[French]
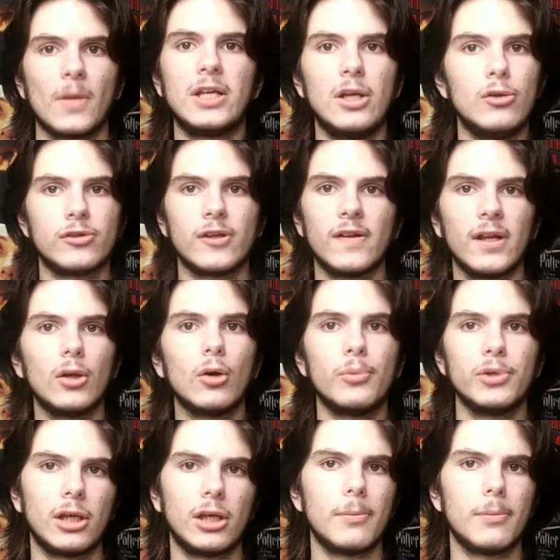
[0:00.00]
il y a une centrique en plus
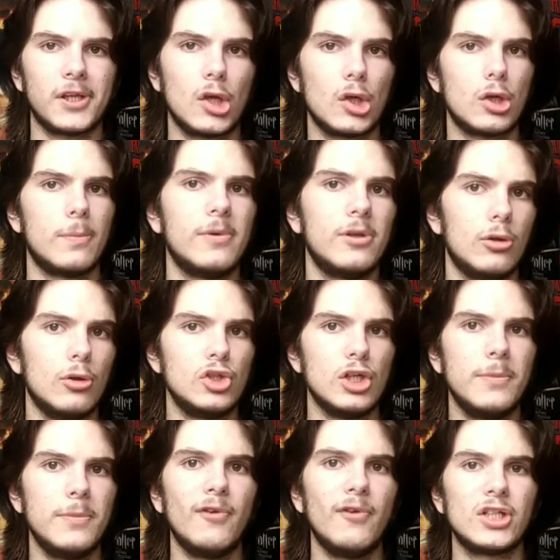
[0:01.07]
avec les personnages de
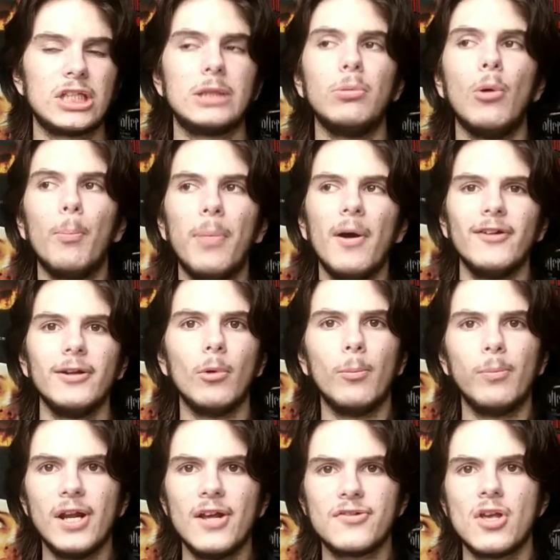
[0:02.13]
Jamie Foxx qui vont parfaitement
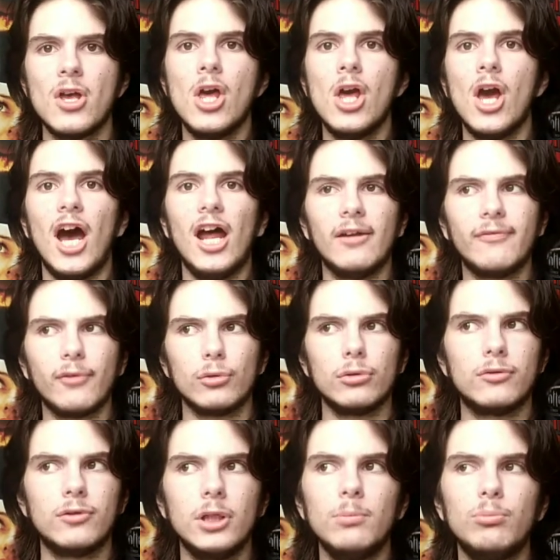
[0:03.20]
place à la fin du
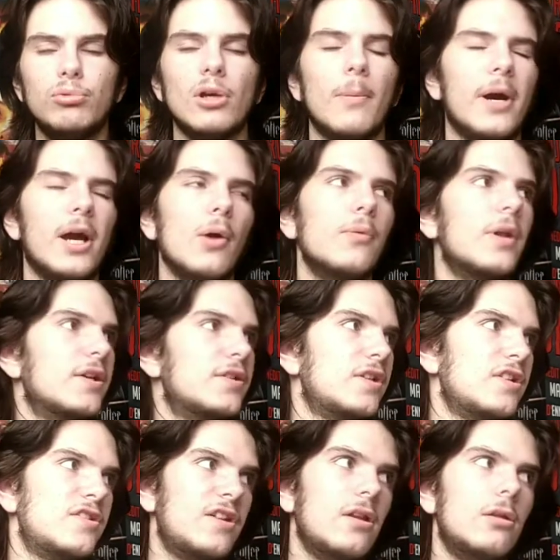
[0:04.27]
film. Puis après, on a
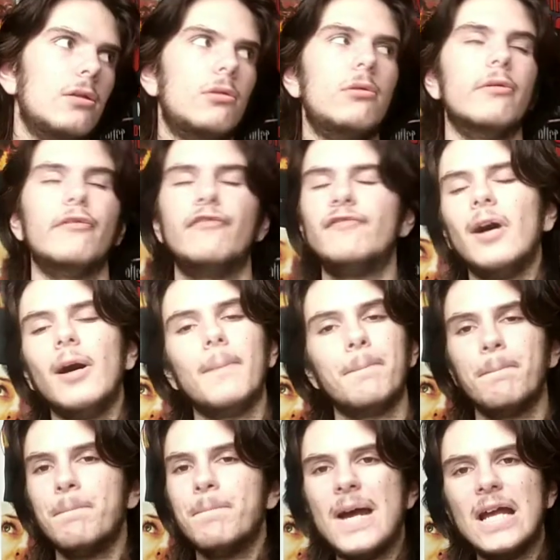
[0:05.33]
cette scène de fin
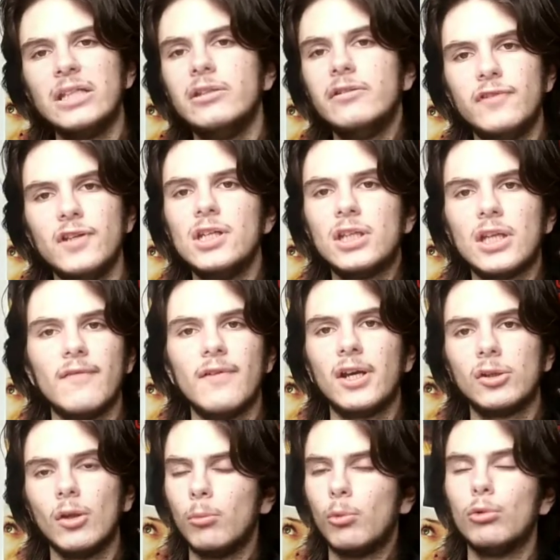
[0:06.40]
magnifique
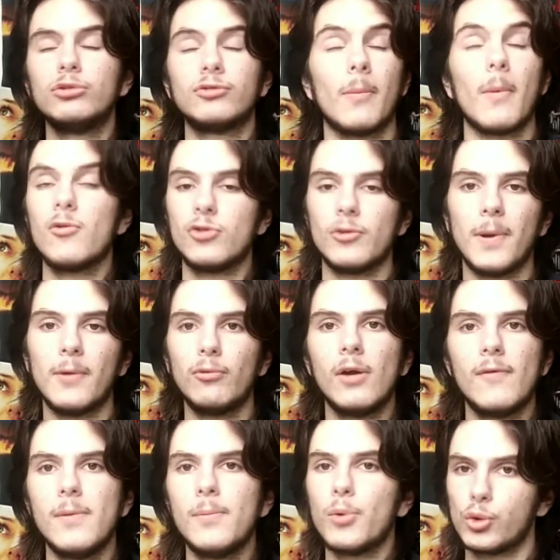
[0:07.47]
avec Tom Cruise. Enfin, moi, je vais pas vous
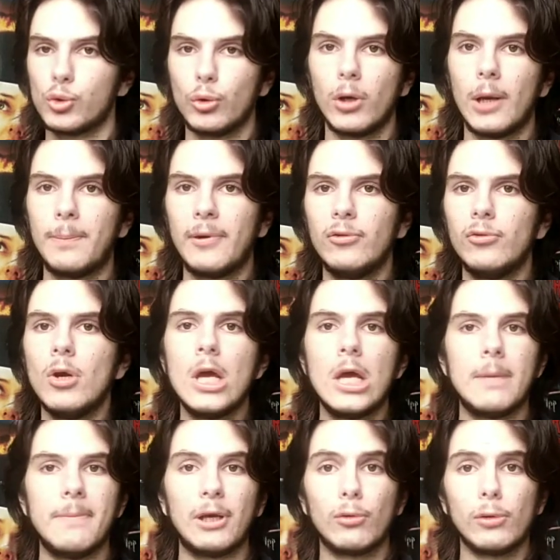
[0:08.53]
pour ce qui a pas eu
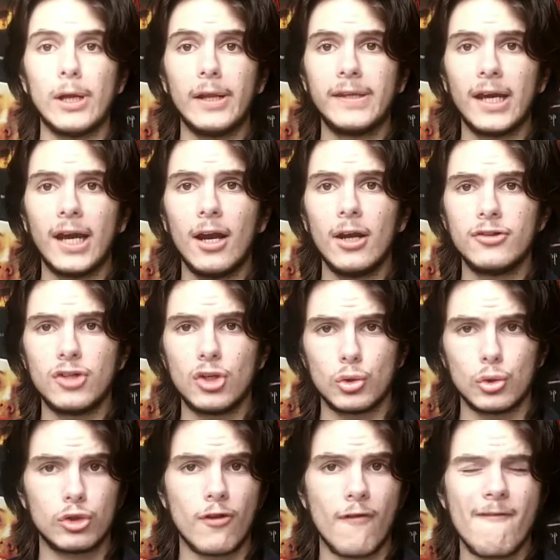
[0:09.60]
les collatérales, c'est
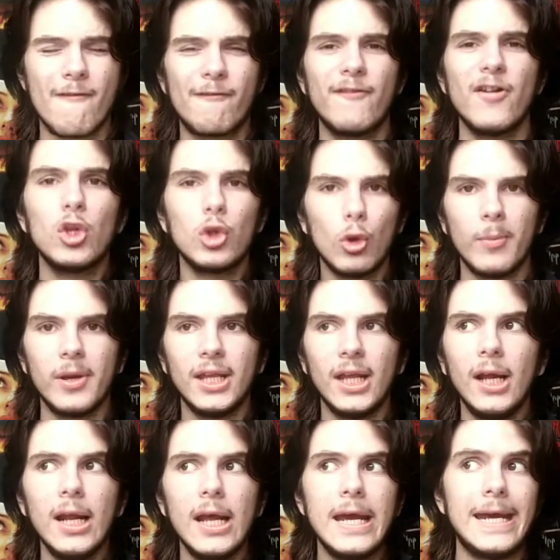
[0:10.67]
juste
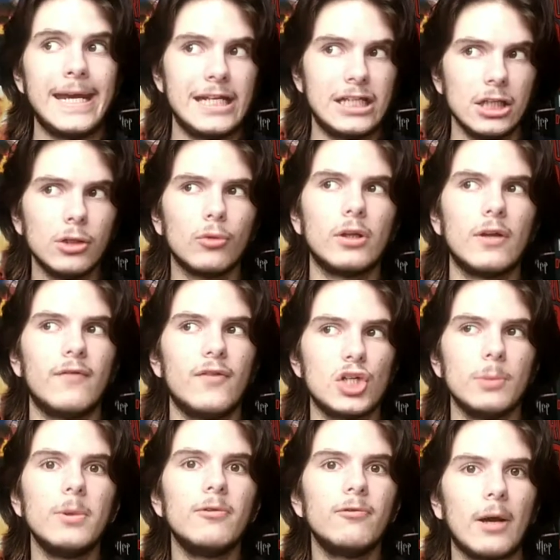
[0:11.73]
phénoménal. Et c'est vrai qu'on n'avait
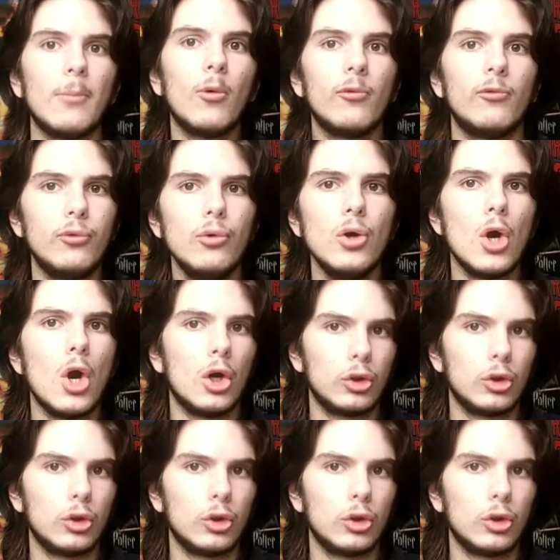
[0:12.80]
jamais vraiment vu